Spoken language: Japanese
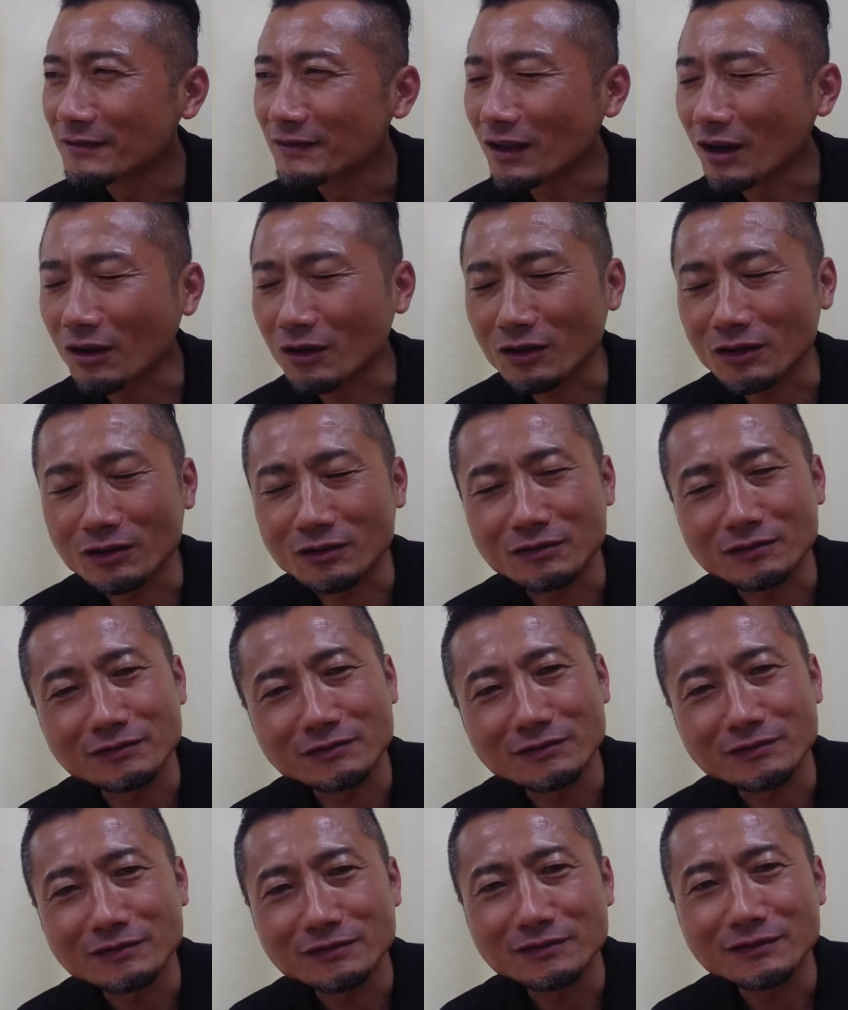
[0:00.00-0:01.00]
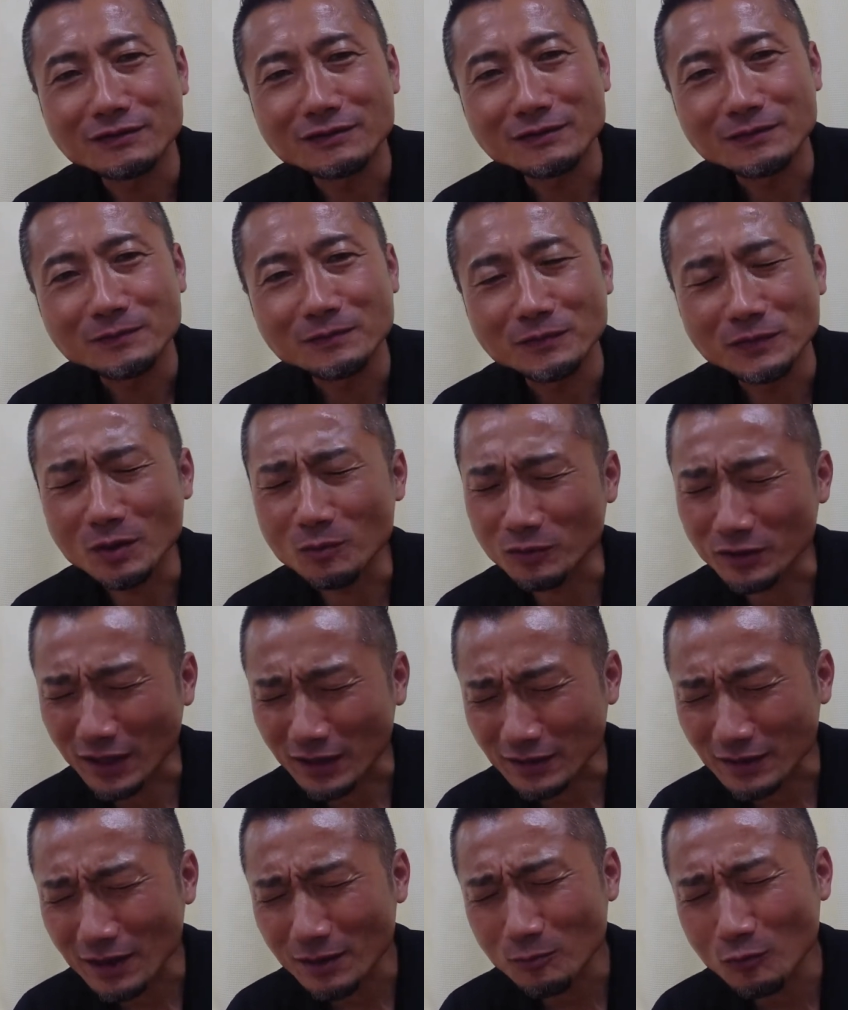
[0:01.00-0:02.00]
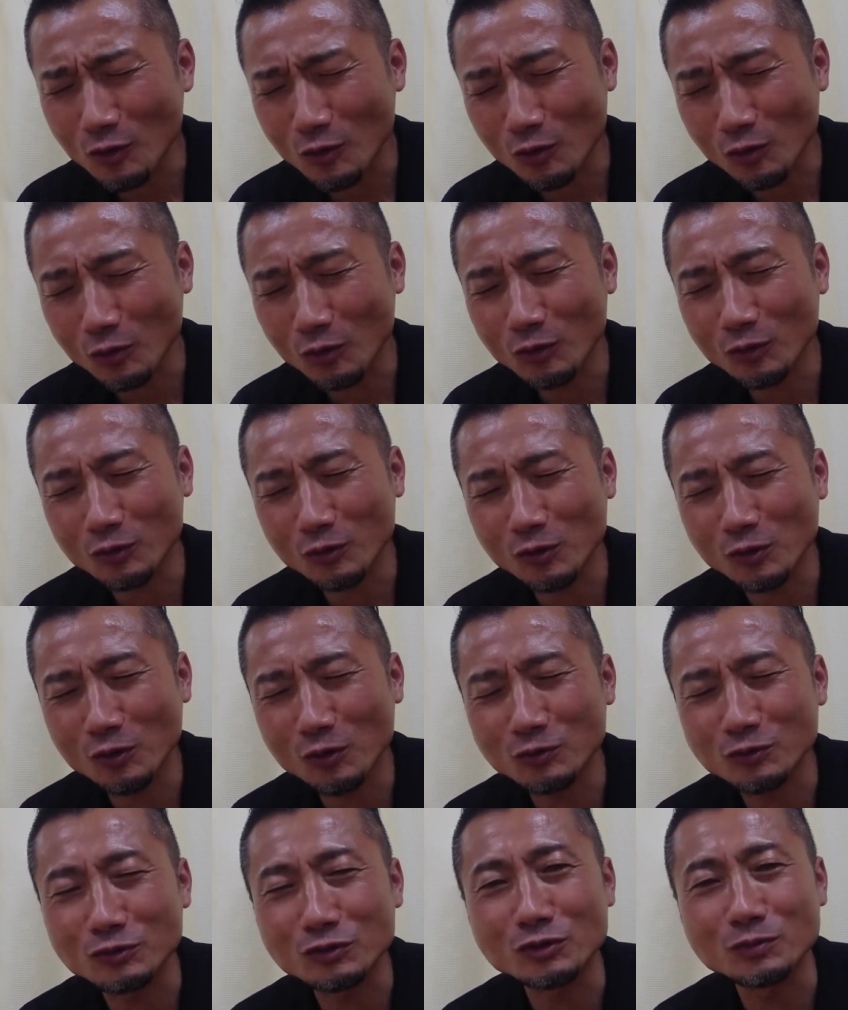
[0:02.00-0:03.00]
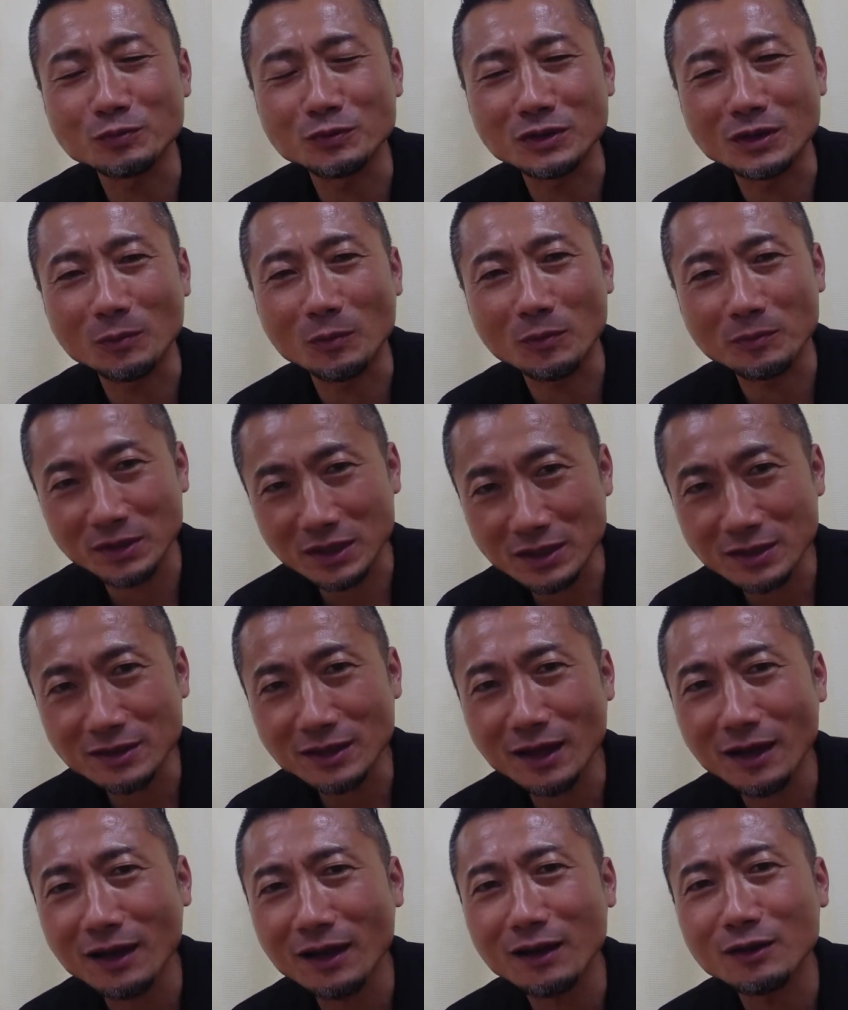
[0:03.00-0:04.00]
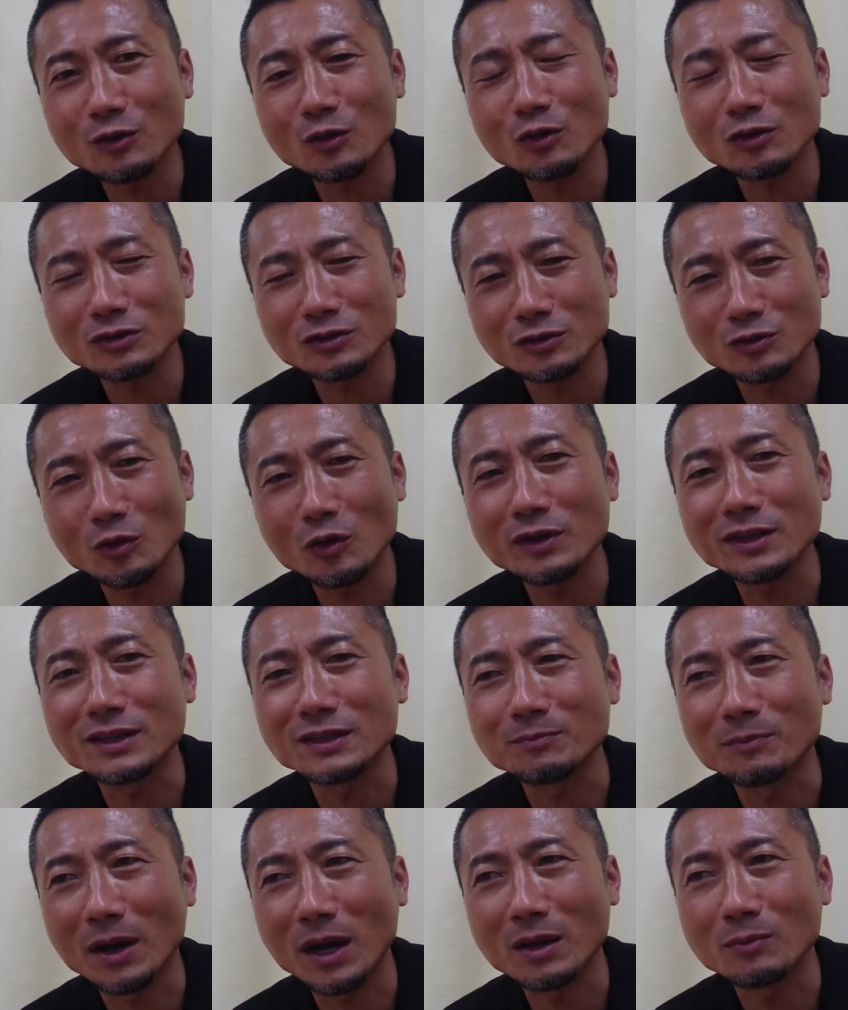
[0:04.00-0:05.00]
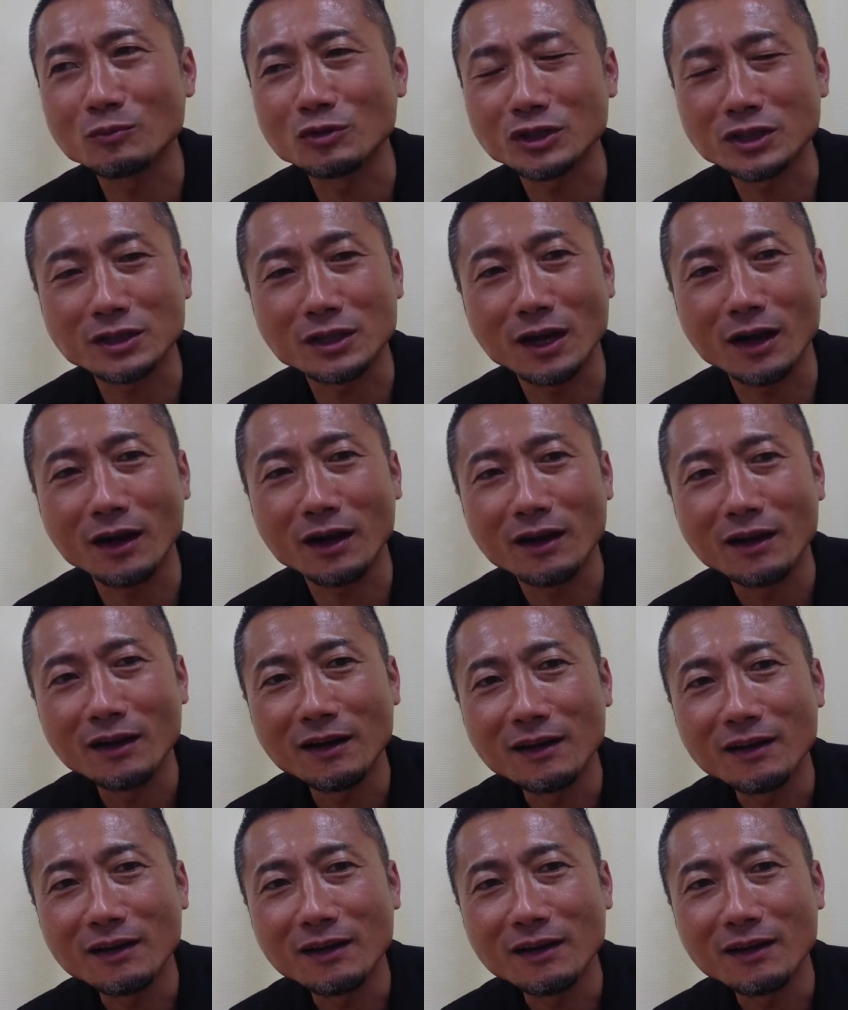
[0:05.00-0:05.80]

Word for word: なんかでも大体もうこのグループってもうみんなあのすごい前向きな、